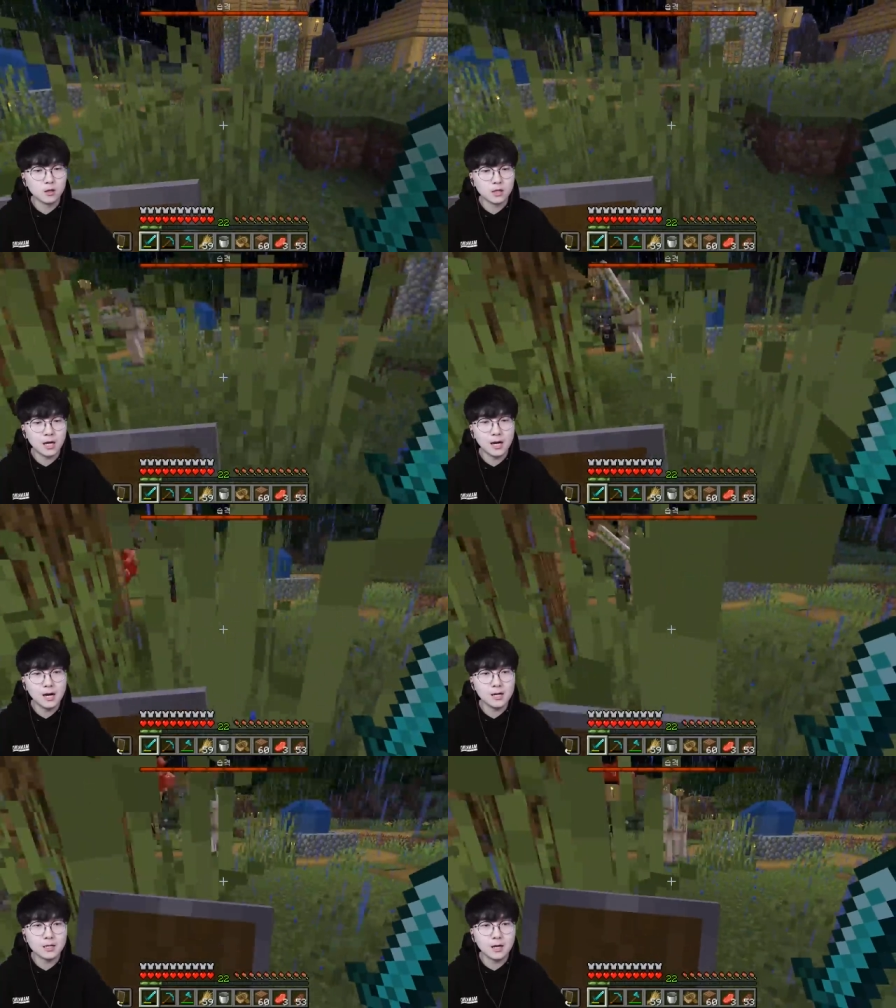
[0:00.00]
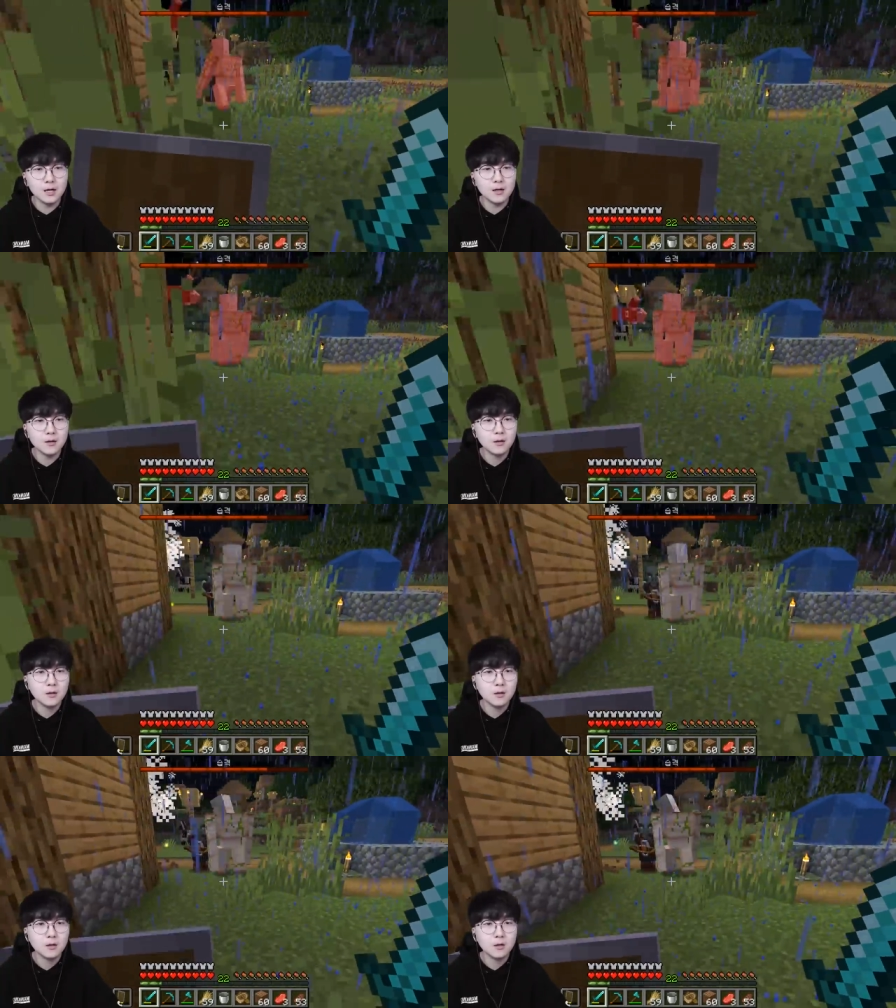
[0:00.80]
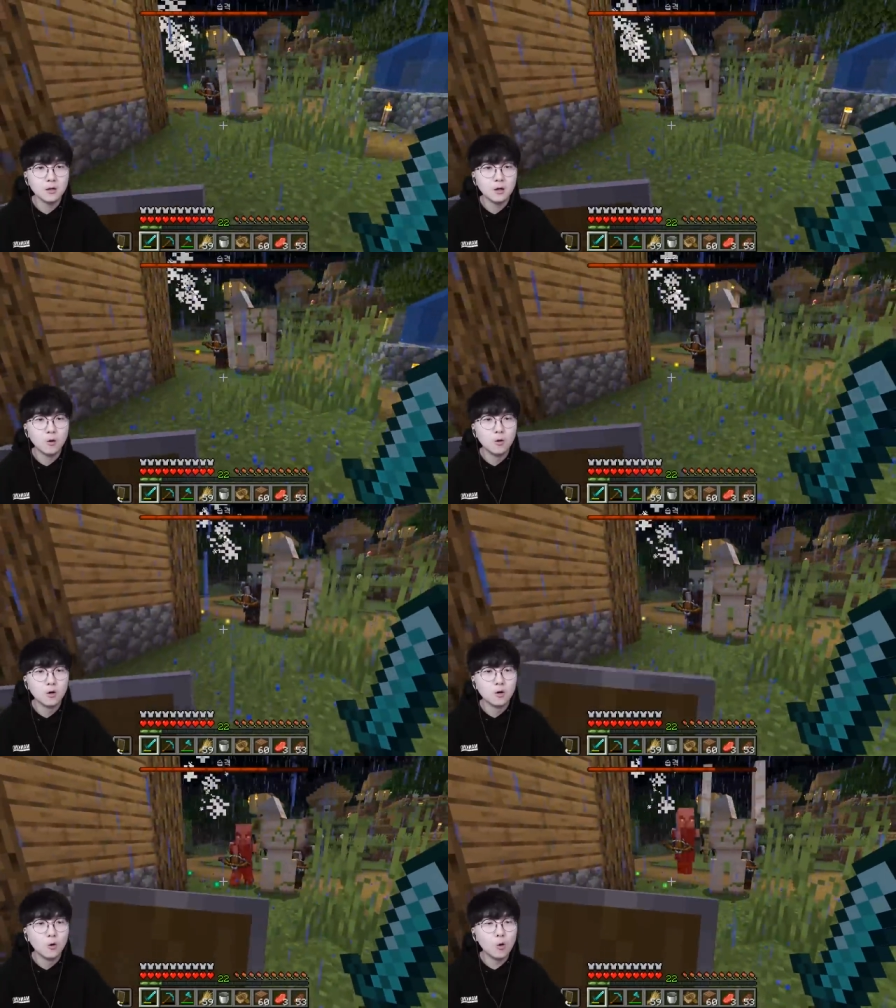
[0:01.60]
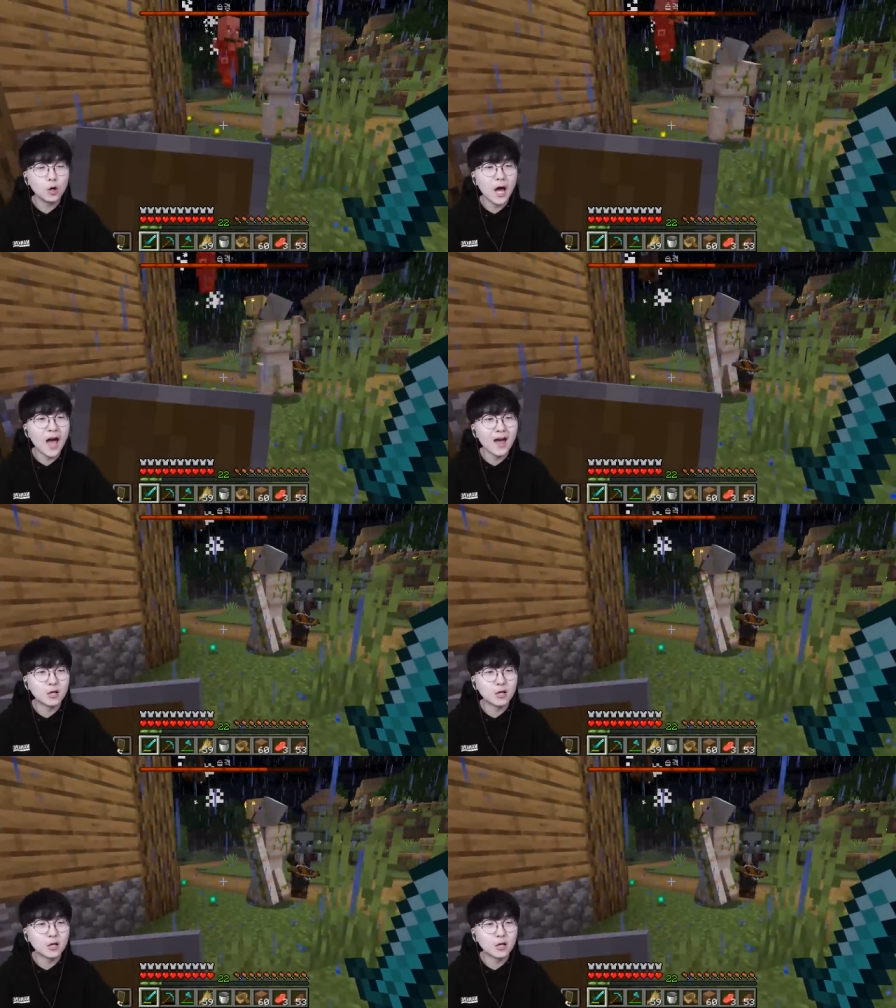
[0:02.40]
살살 오케이